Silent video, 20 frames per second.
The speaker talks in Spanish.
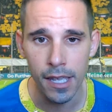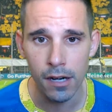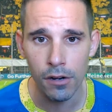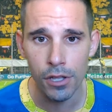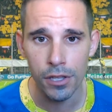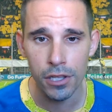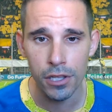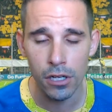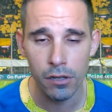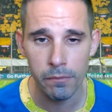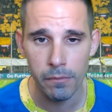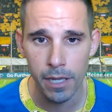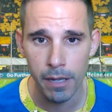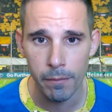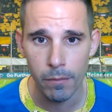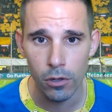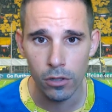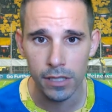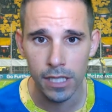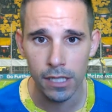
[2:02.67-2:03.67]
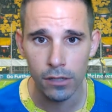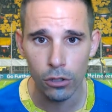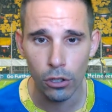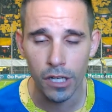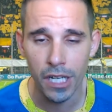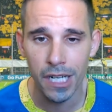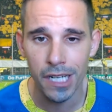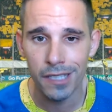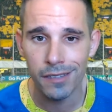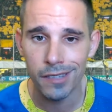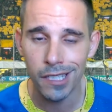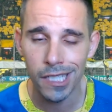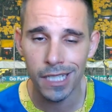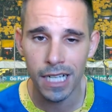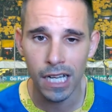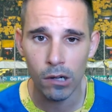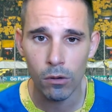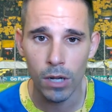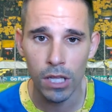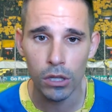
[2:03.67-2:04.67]
hicieron bien, por lo tanto,
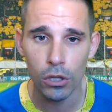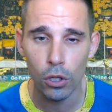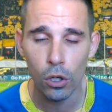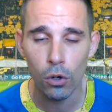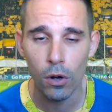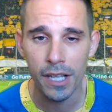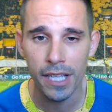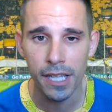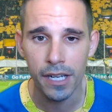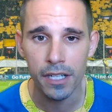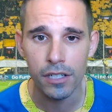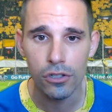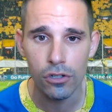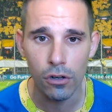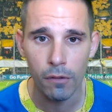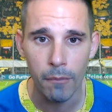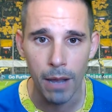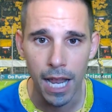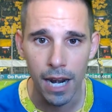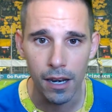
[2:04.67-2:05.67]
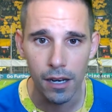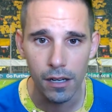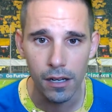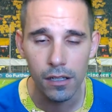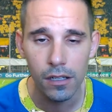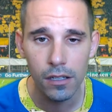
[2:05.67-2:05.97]
critica cuando lo hayan hecho mal.